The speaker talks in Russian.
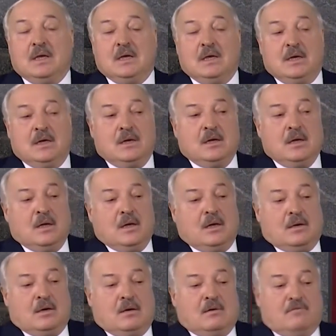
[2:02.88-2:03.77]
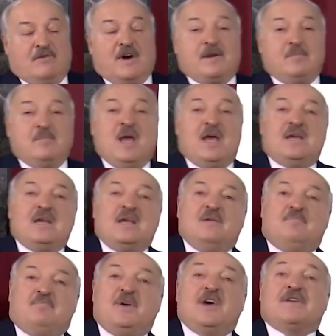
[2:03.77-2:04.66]
И э, в
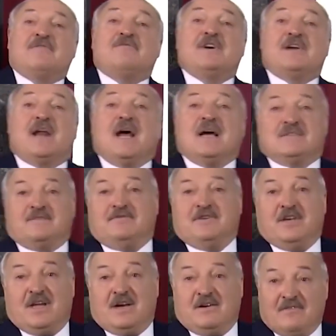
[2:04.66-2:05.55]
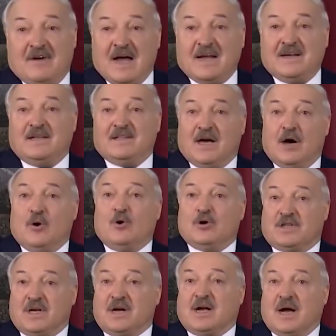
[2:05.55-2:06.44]
Армении первый раз в Ереване на
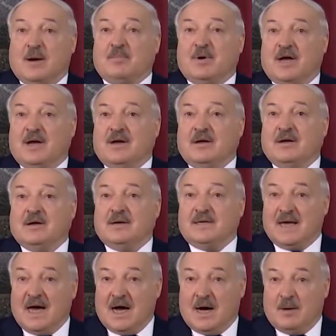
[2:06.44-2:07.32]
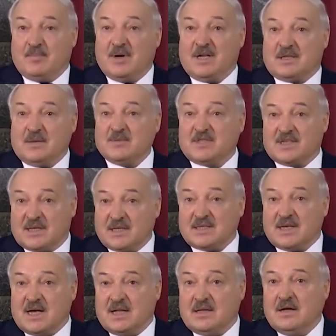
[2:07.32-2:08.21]
ОДКБ я об этом
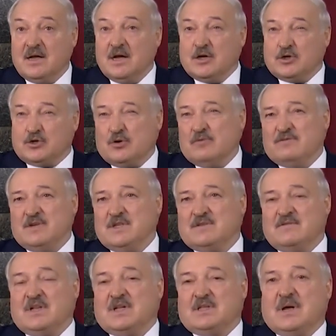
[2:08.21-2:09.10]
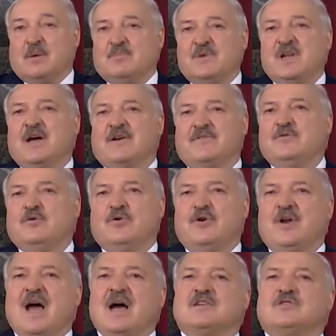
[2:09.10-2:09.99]
сказал, что вызвало там
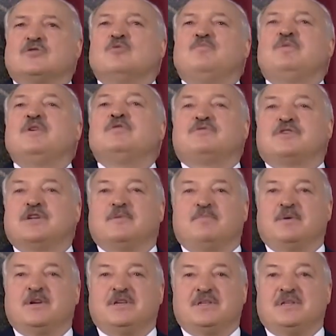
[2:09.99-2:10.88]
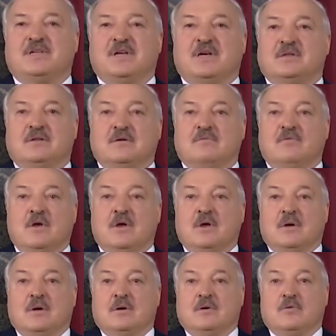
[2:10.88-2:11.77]
нервную реакцию бывших президентов.
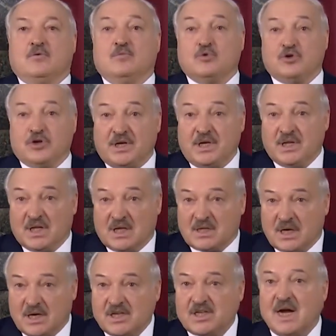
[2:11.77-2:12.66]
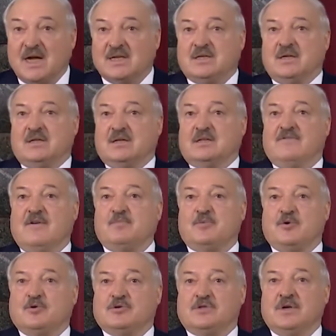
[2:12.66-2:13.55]
мужики, надо решать этот
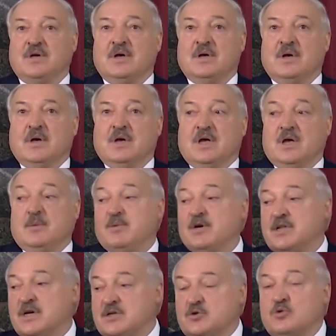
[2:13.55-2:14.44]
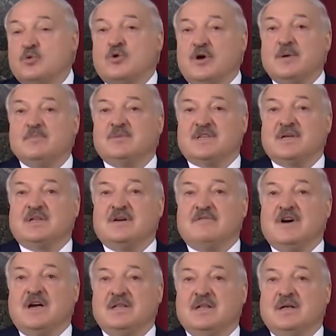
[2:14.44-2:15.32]
вопрос ибо достукаемся
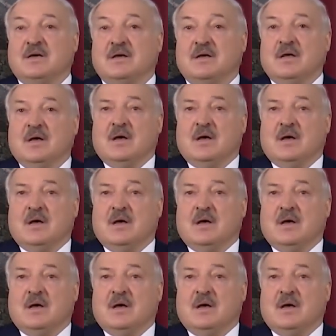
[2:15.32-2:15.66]
до войны.